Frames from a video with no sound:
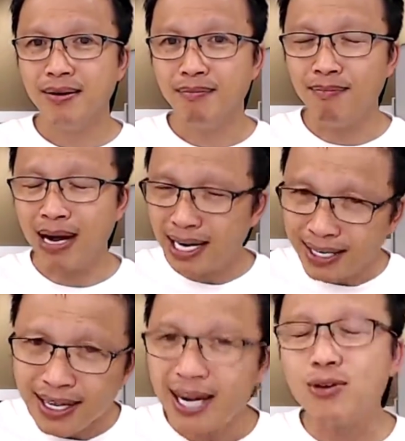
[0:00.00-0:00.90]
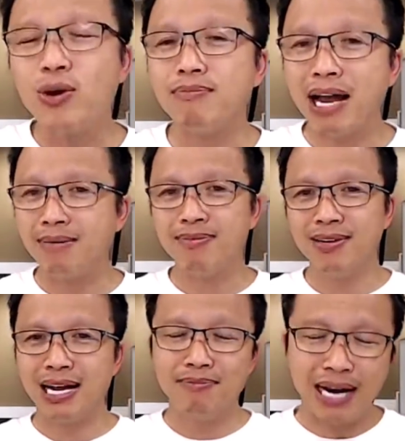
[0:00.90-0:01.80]
mà cái chất của em làm
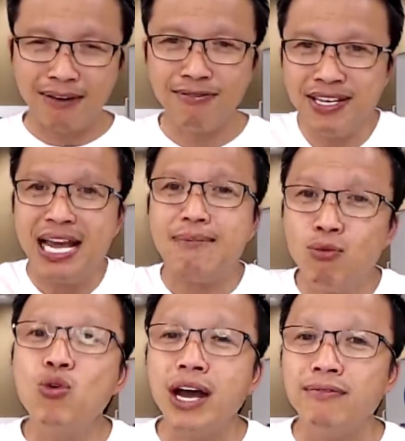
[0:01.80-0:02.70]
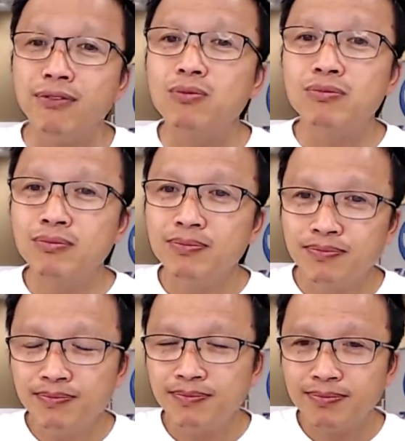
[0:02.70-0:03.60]
là em làm vì em muốn hạnh phúc
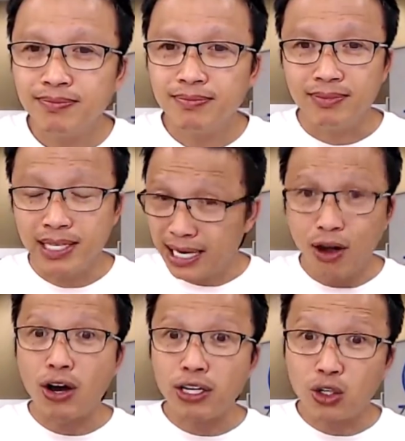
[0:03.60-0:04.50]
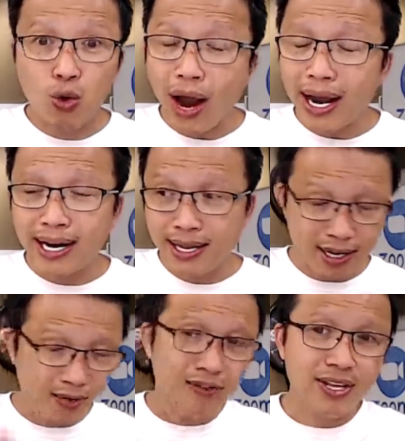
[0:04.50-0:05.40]
thì cái đó nó sẽ thoát ra như
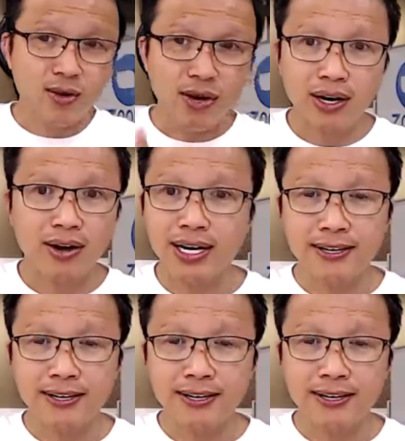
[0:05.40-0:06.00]
trong cái ví dụ anh nói này.